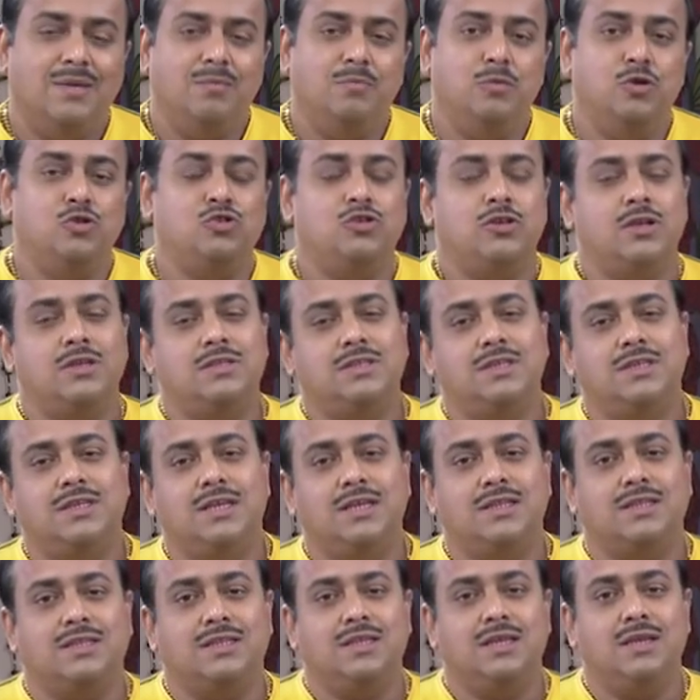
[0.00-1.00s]
বিশ্বরাশির
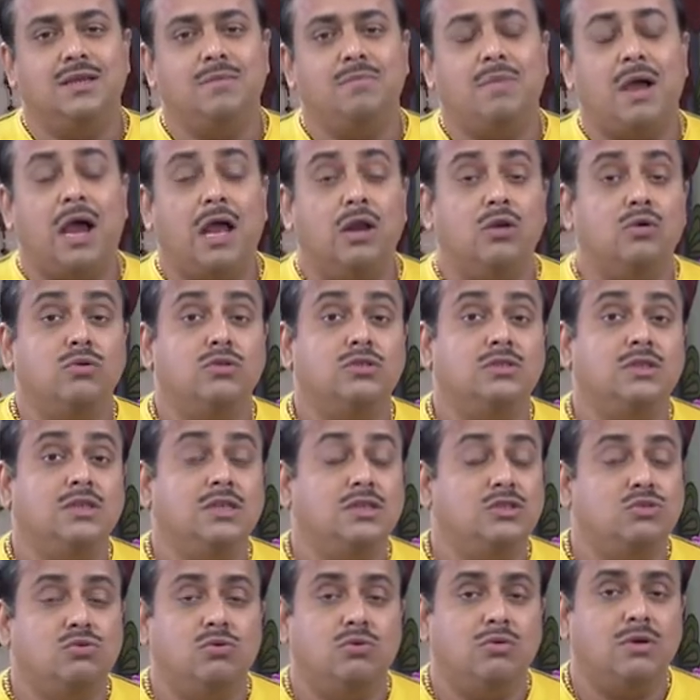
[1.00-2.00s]
ক্ষেত্রে ভালো
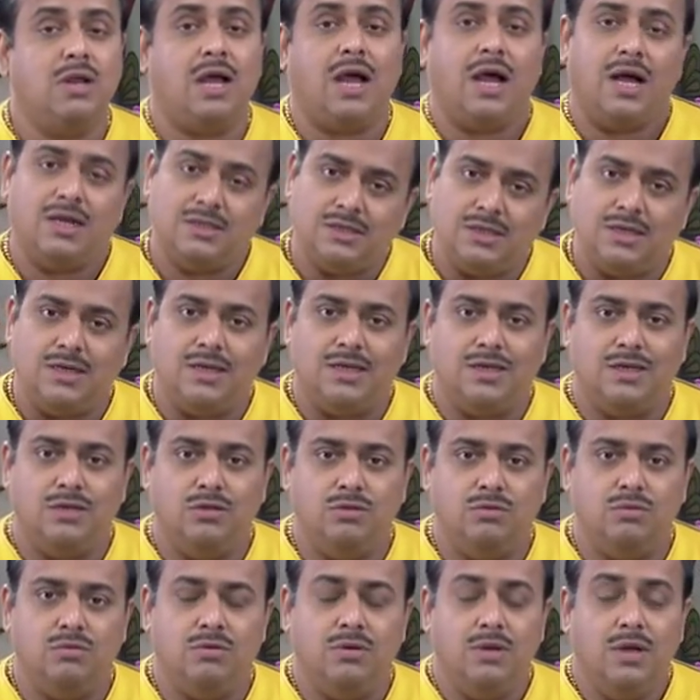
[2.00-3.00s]
জিনিসগুলো না আসে না
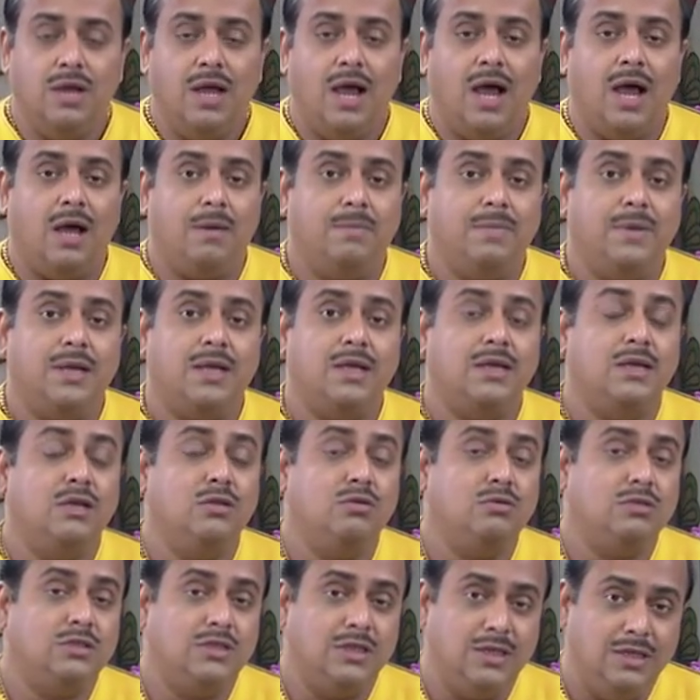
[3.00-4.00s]
কিন্তু আপনাকে
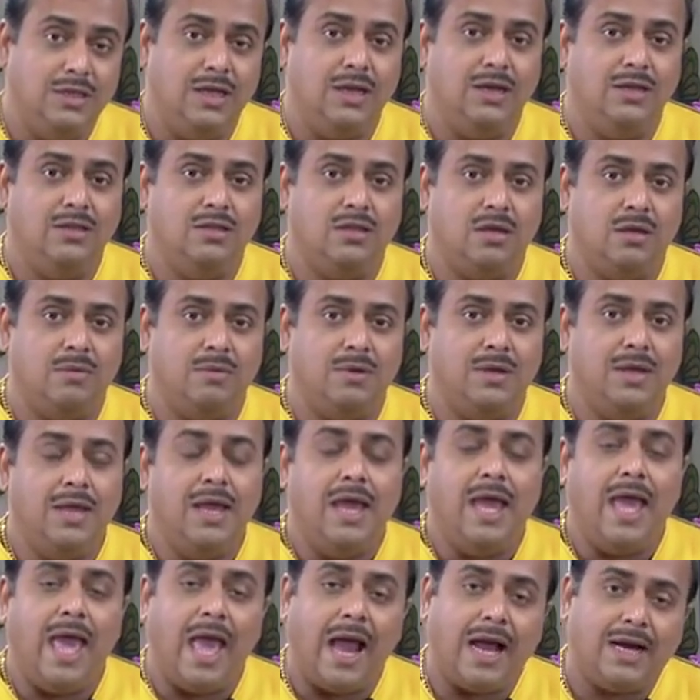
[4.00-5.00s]
কিন্তু ছিনিয়ে নিতে হবে
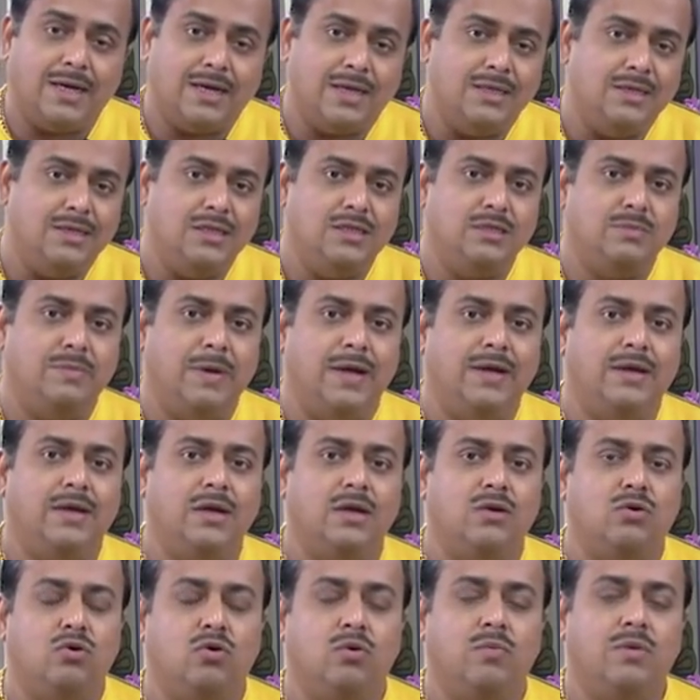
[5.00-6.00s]
একটা জিনিস
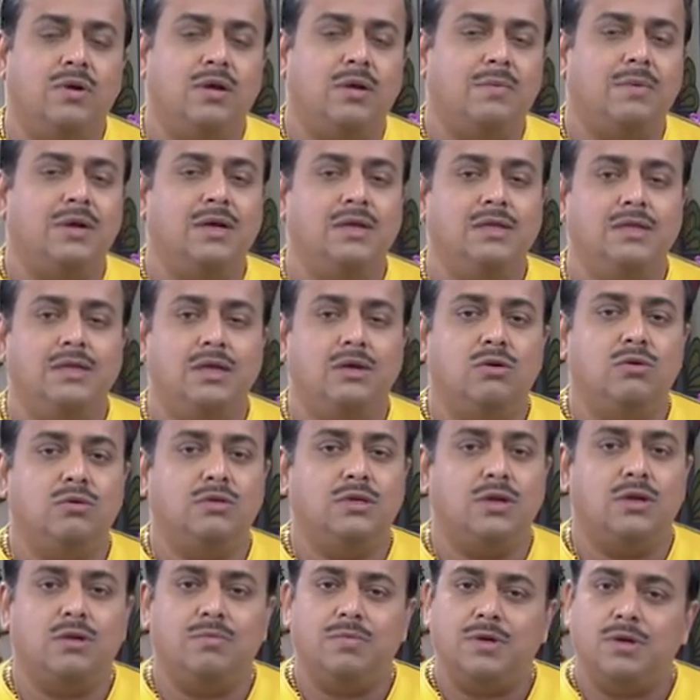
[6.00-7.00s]
মেনটেন করবেন আপনার নিজের লোক
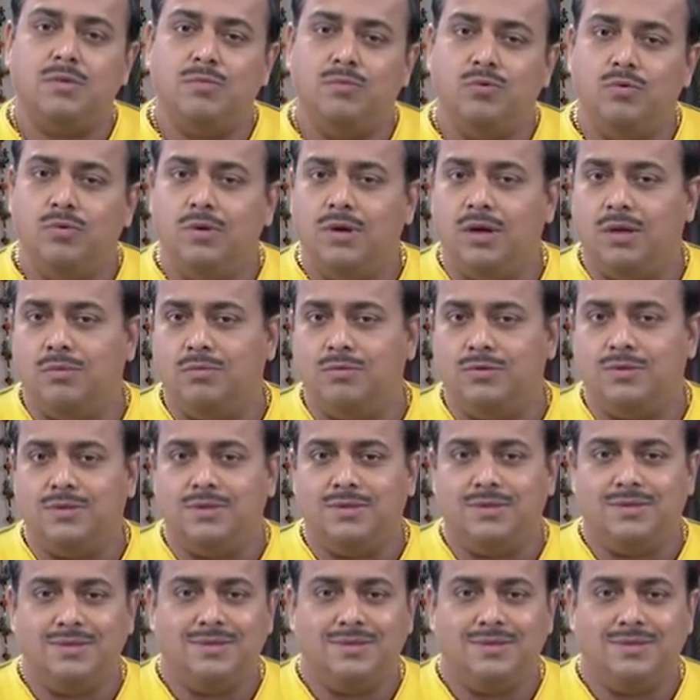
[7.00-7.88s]
যেন আপনাকে ভুল না বোঝে